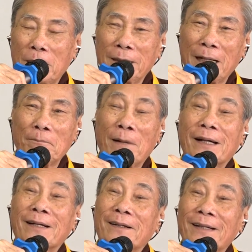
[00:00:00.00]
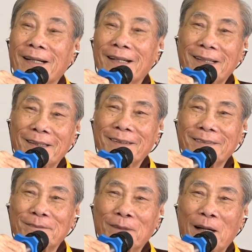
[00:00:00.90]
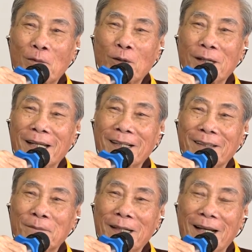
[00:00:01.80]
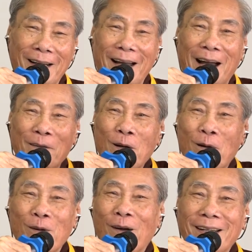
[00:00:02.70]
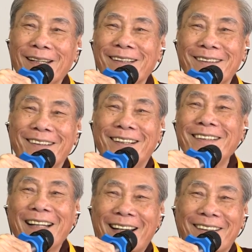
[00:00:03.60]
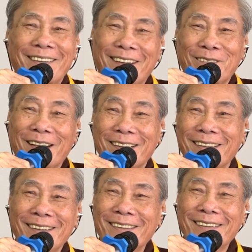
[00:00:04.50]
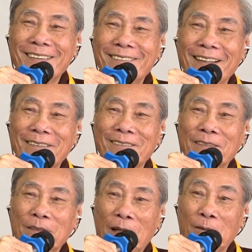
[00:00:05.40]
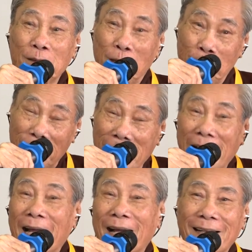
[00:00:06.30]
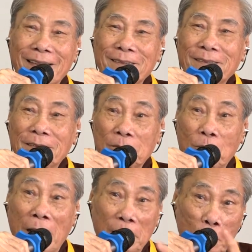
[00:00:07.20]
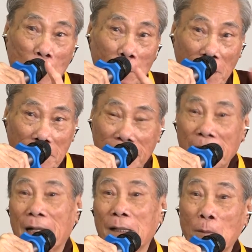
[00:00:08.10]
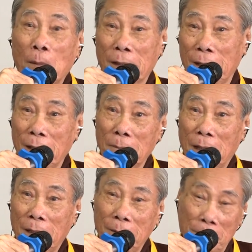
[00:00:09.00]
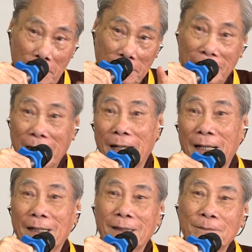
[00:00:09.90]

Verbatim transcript: mình nhắm mắt rồi mình không có điện rồi mình ông đó không nói, nó cứng ngắc rồi làm tin, phải không? Ông kia ông đi ra mang trung ấm thân đi ra, nó bằng điện mà đi vẫn đi ra.